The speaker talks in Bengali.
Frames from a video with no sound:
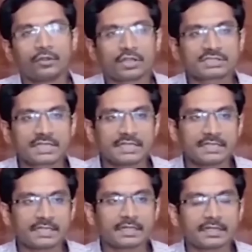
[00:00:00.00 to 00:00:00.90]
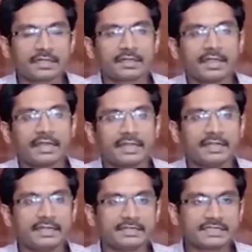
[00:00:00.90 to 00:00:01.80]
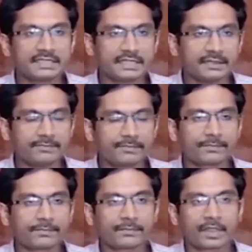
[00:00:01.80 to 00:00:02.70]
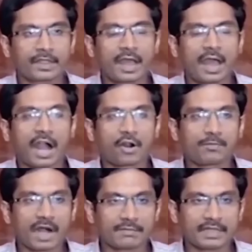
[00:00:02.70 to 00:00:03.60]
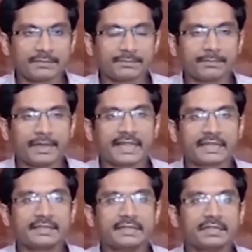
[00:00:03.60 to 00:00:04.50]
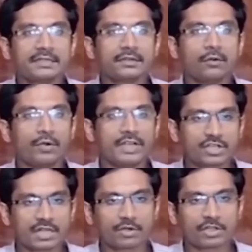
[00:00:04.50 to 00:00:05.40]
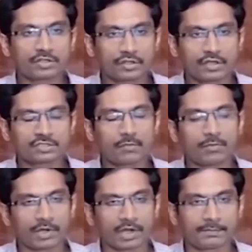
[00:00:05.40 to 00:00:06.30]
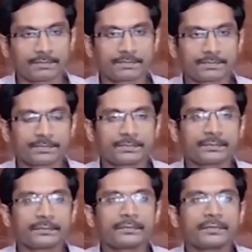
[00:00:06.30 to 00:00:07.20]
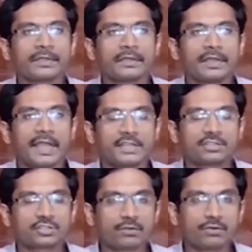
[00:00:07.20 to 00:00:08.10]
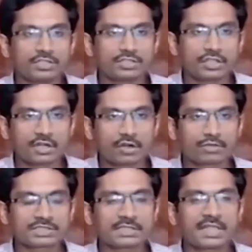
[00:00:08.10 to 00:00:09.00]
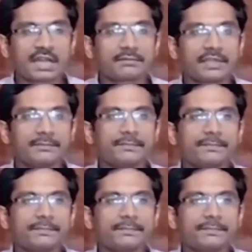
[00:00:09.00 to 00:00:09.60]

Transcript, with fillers: দশ তারিখ এর ইন্টেন্সিটি আরও বাড়বে বেড়ে একটি ঘূর্ণিঝড়ে পরিণত হওয়ার সম্ভাবনা এই সময় এই ঘূর্ণিঝড়টার অবস্থান থাকবে